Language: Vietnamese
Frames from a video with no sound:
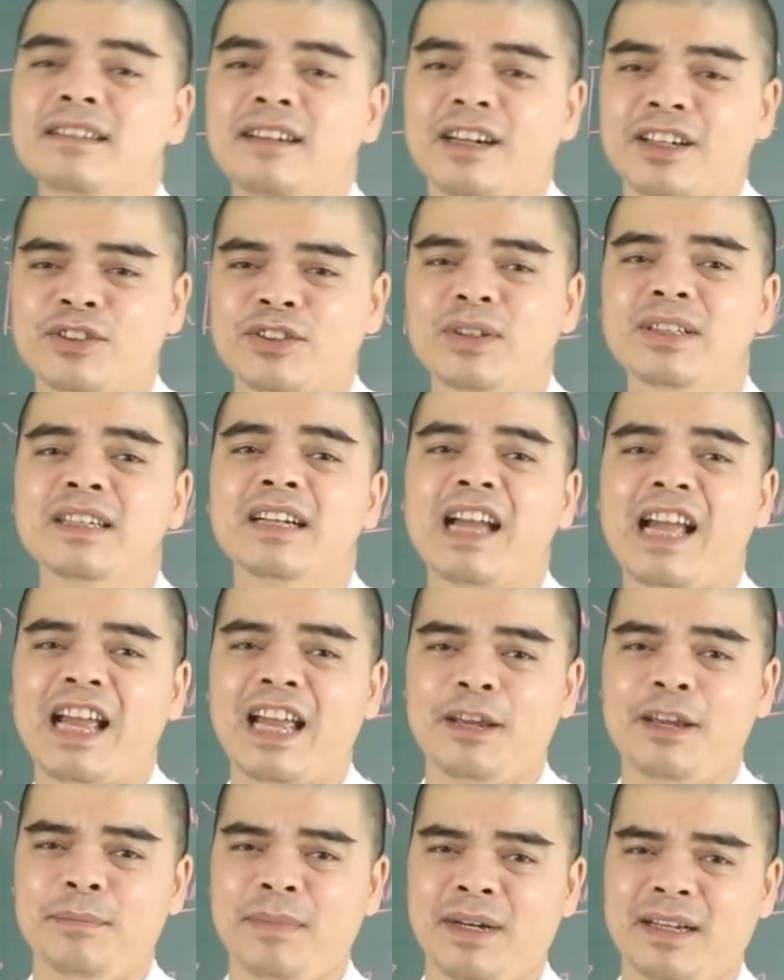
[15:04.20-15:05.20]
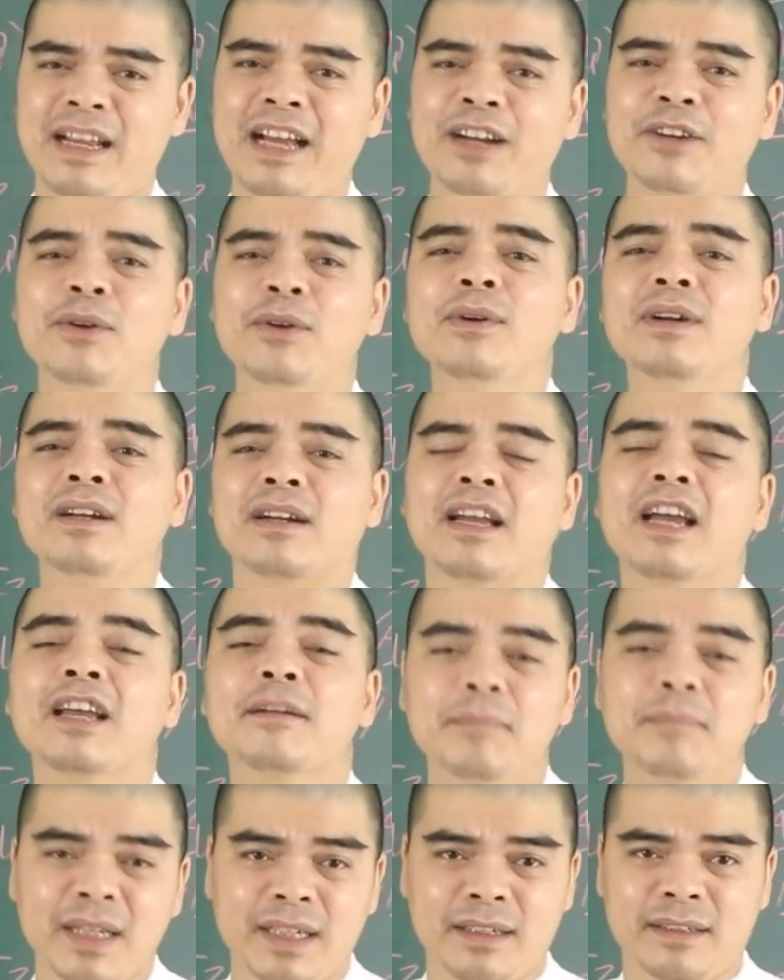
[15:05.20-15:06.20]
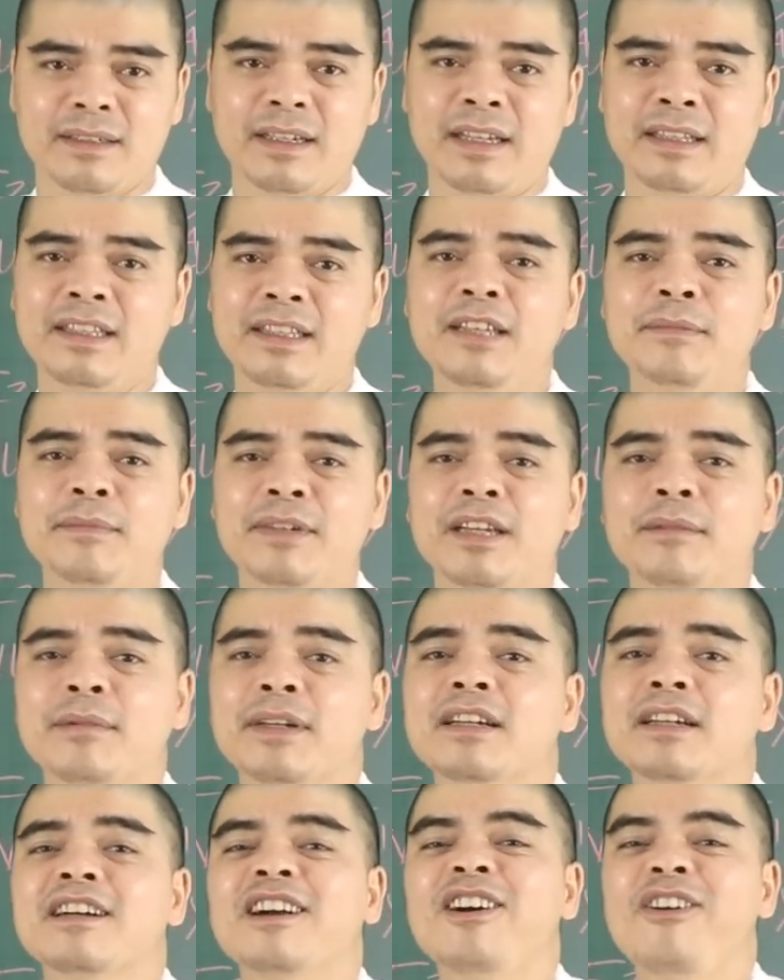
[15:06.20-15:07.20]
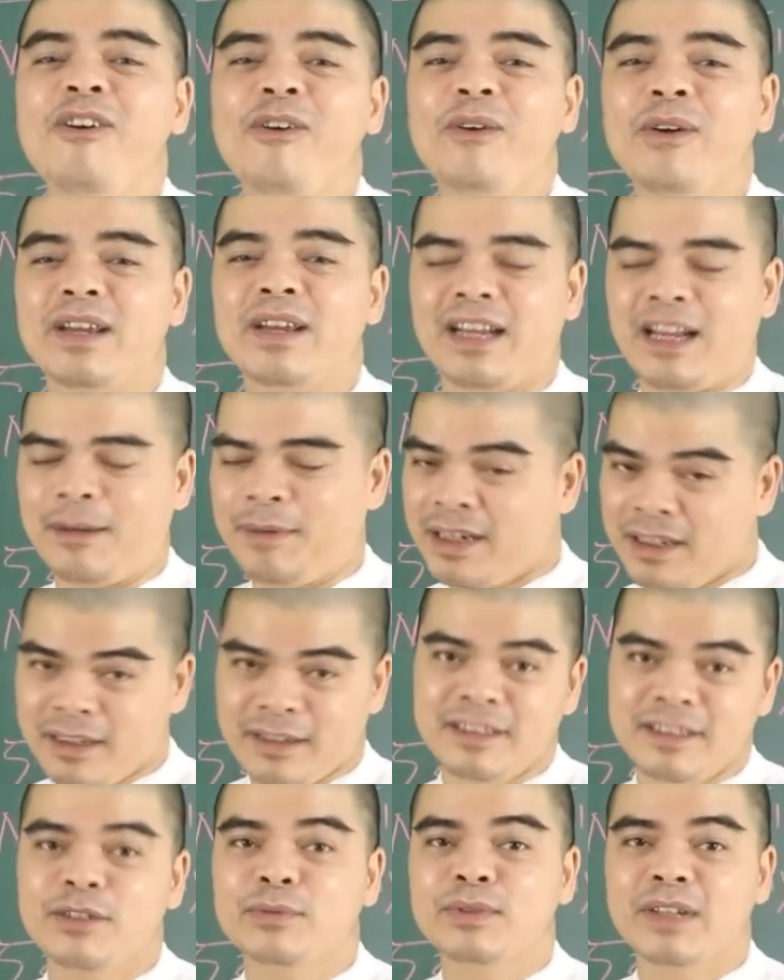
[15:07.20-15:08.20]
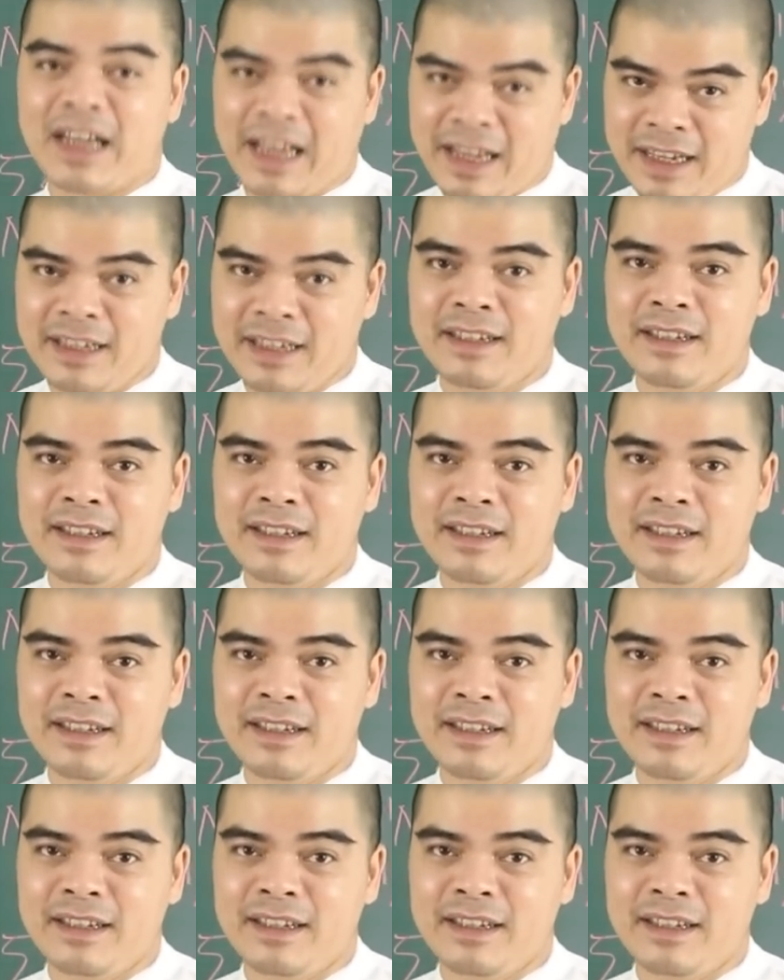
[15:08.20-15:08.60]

tưởng cho những ai mà đang nỗ lực hết mình để tìm kiếm cái cơ hội làm ăn lớn trong tương lai.